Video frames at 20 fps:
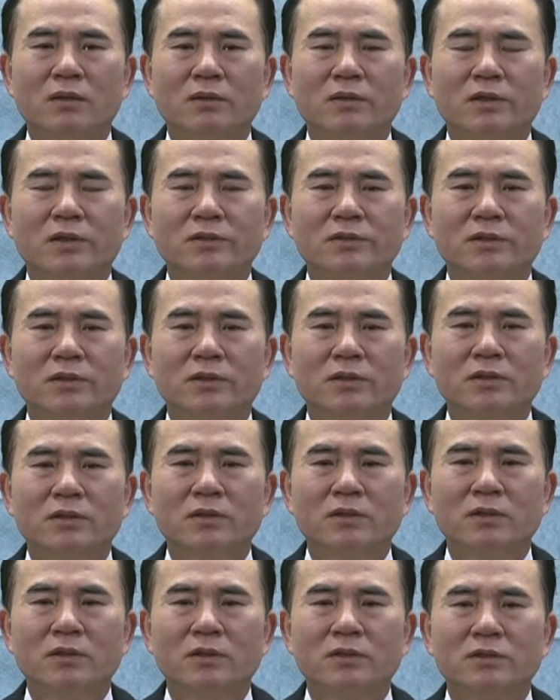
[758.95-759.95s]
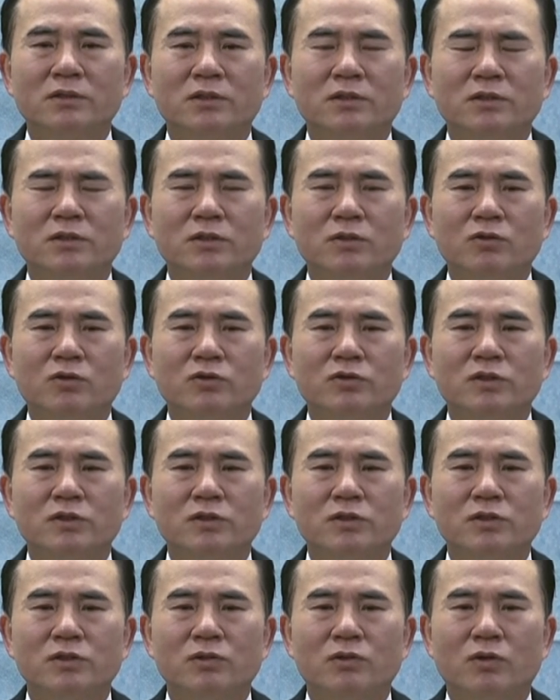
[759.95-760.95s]
그래서 진실로
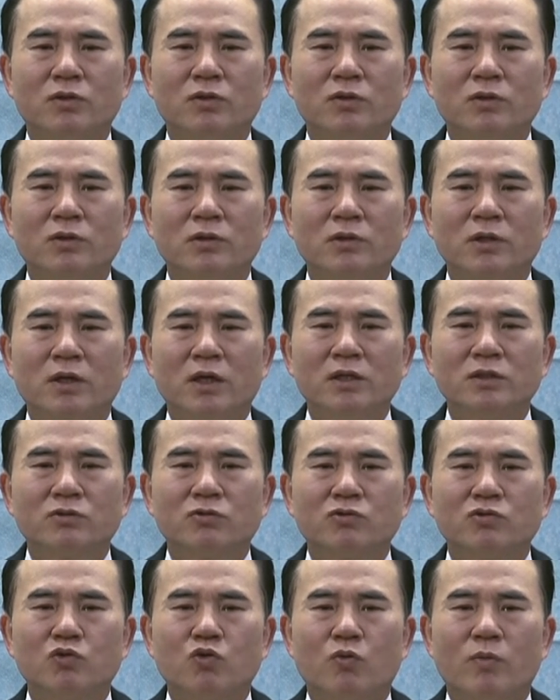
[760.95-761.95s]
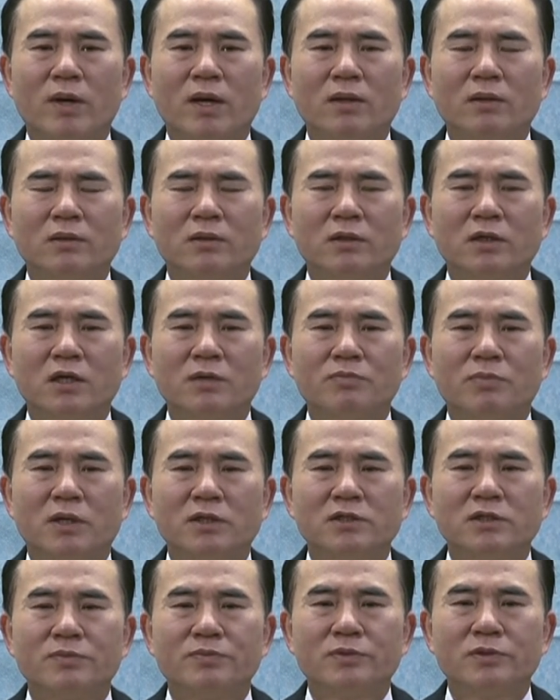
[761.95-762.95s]
진실로 예수 그리스도만
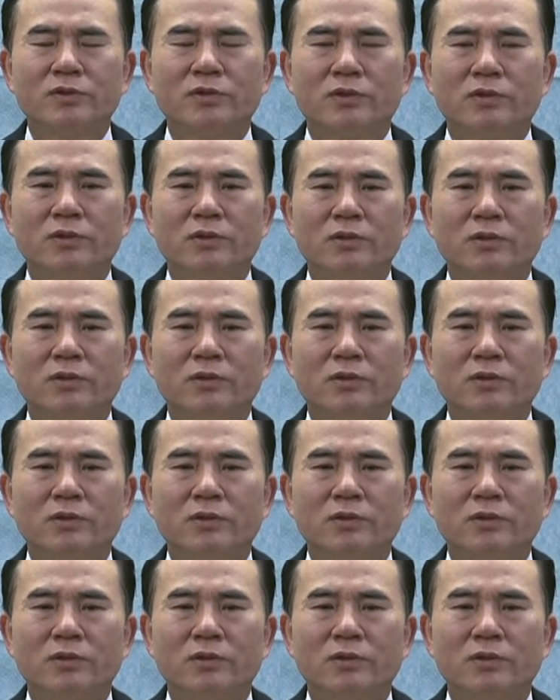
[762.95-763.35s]
기뻐하십시오.